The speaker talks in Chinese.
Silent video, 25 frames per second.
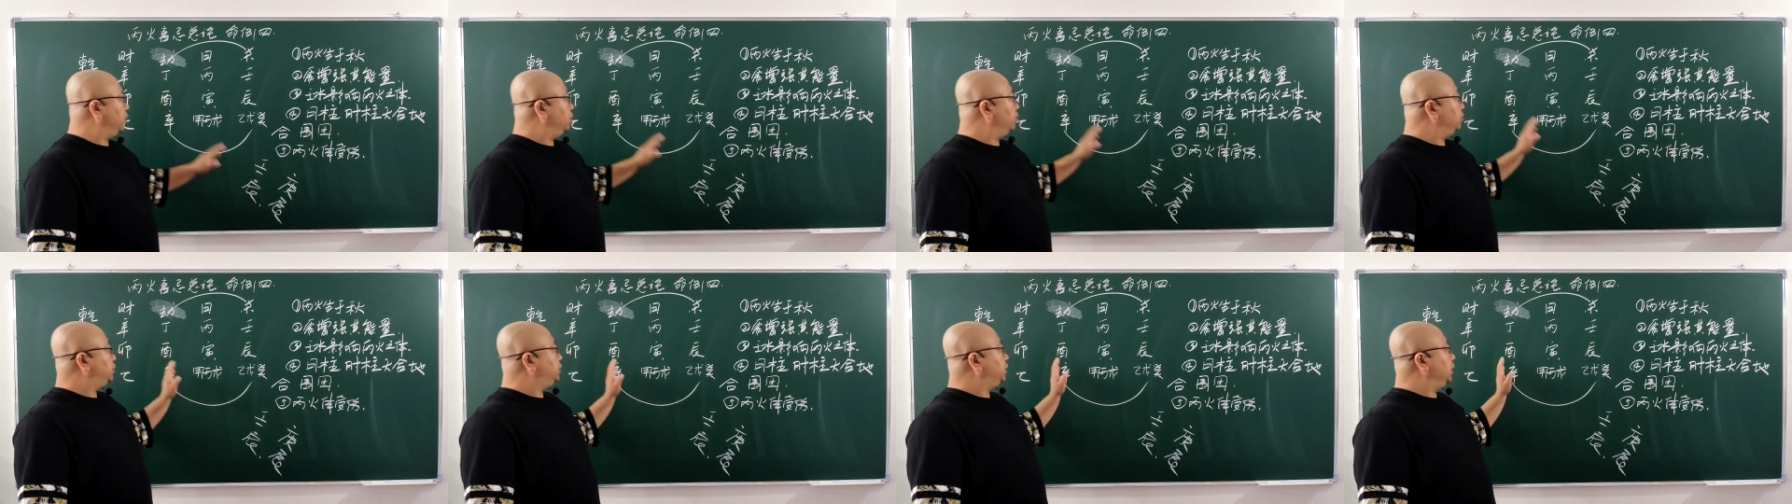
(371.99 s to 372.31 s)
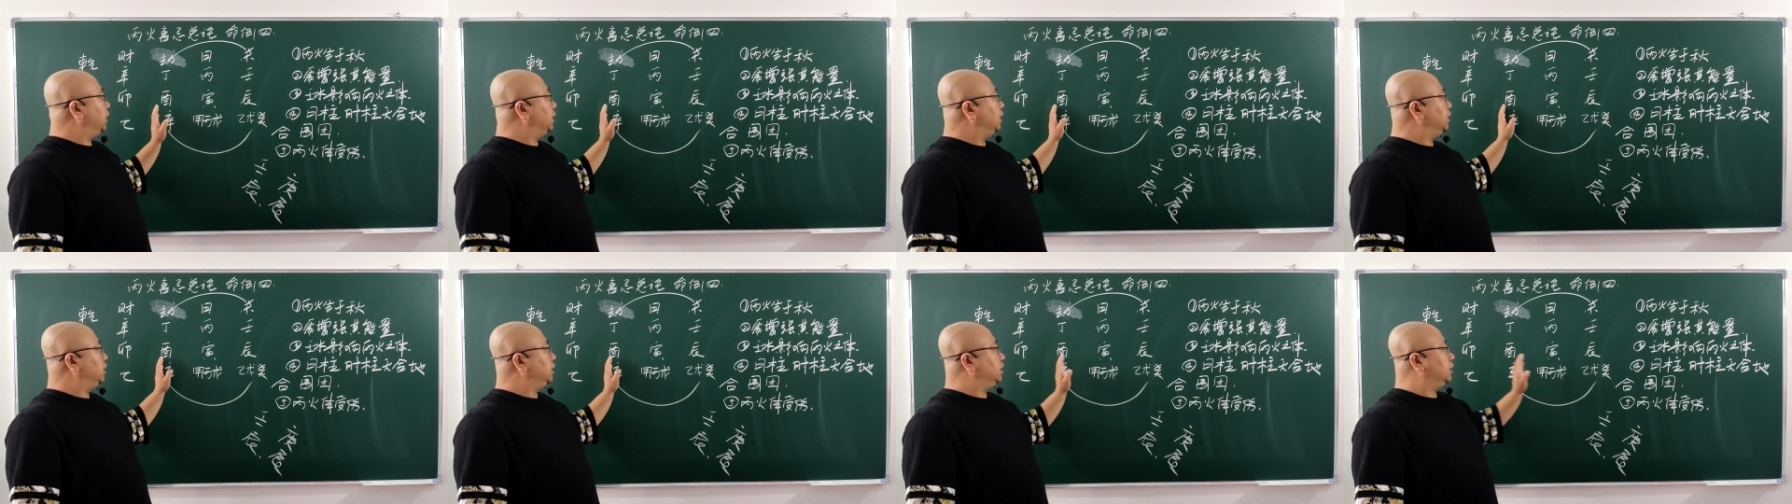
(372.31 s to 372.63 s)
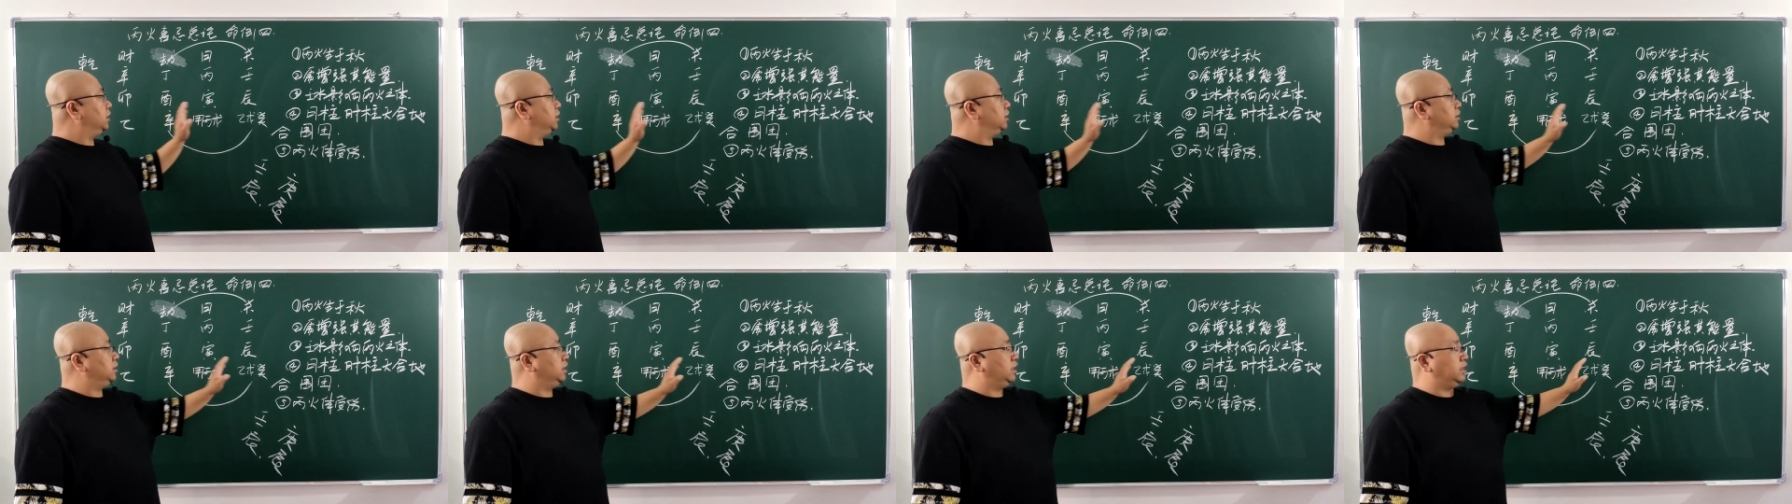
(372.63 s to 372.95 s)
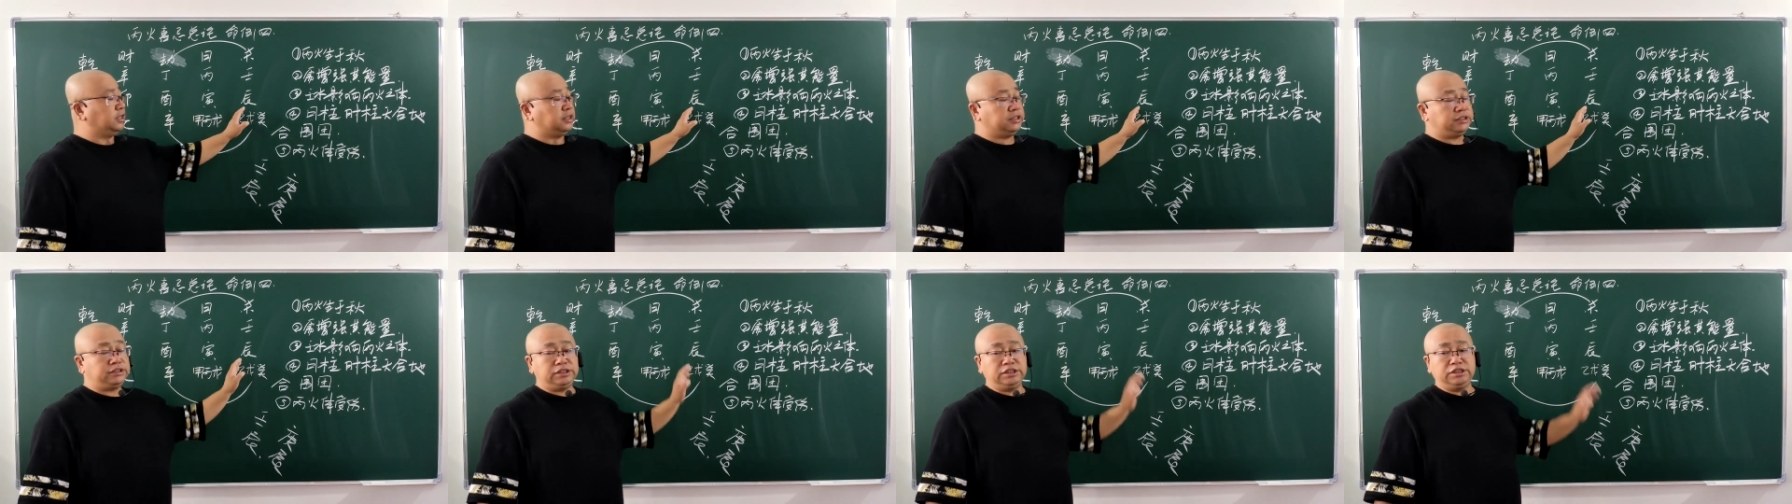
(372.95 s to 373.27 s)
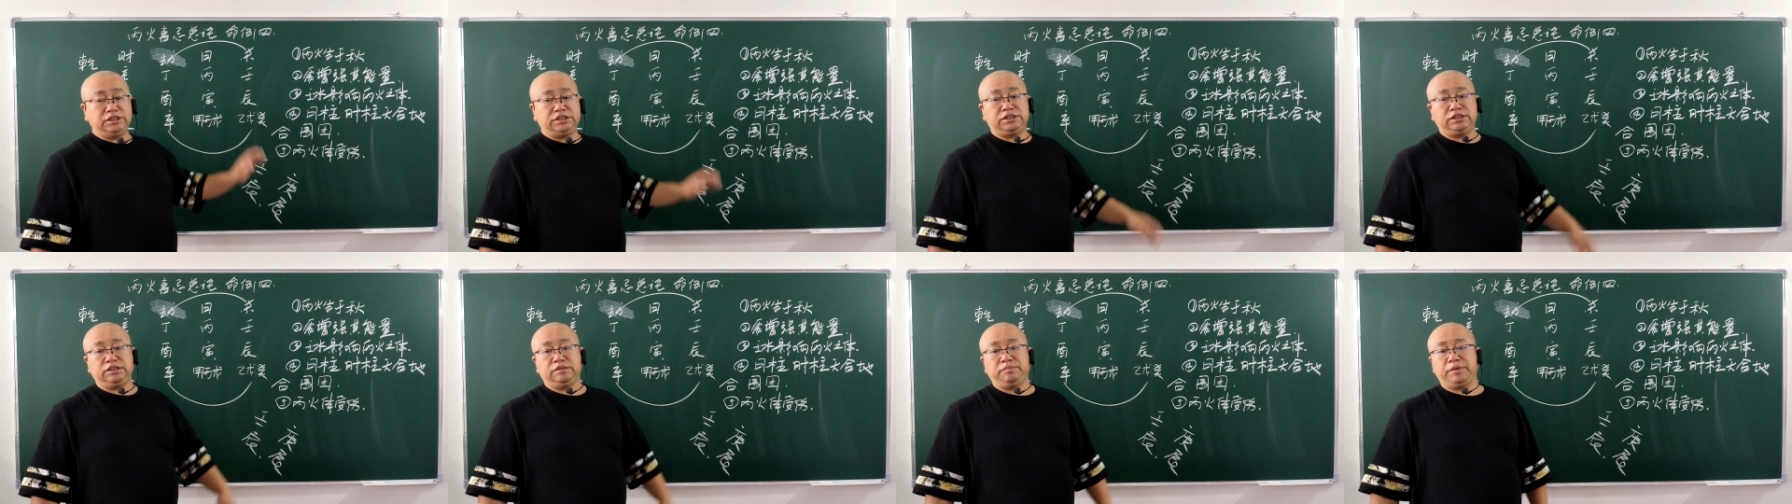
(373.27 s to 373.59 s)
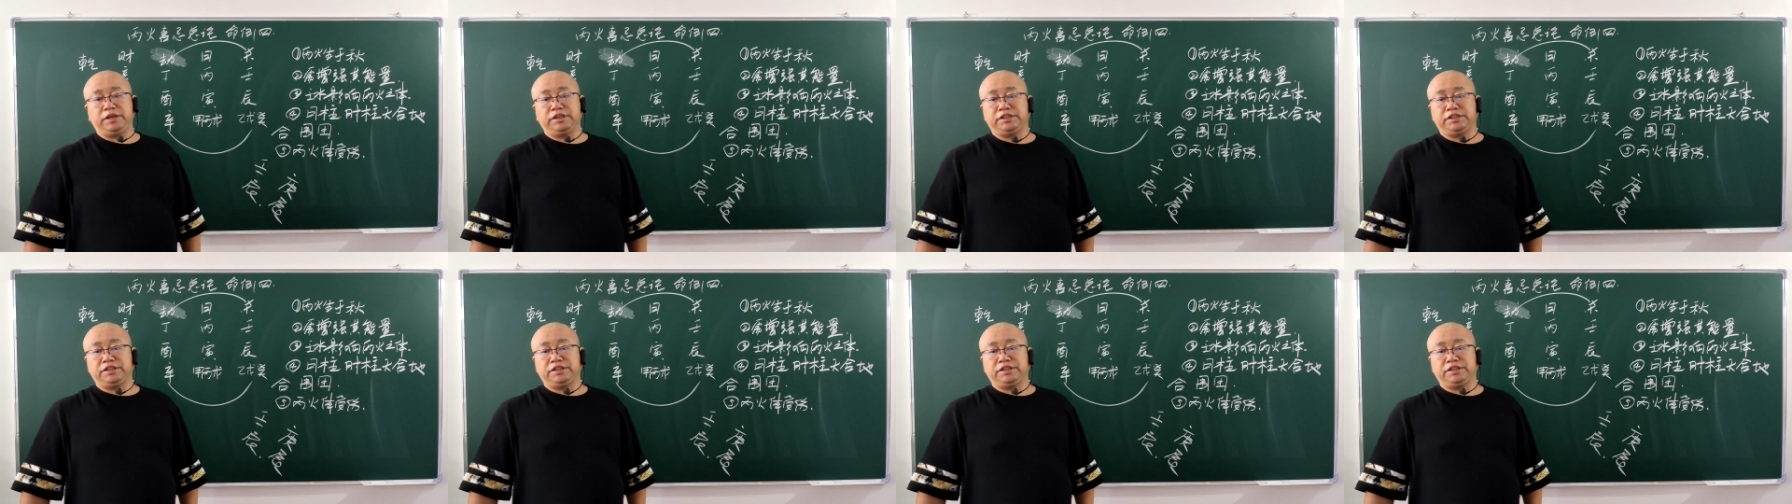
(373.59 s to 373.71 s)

信息被彻底引发，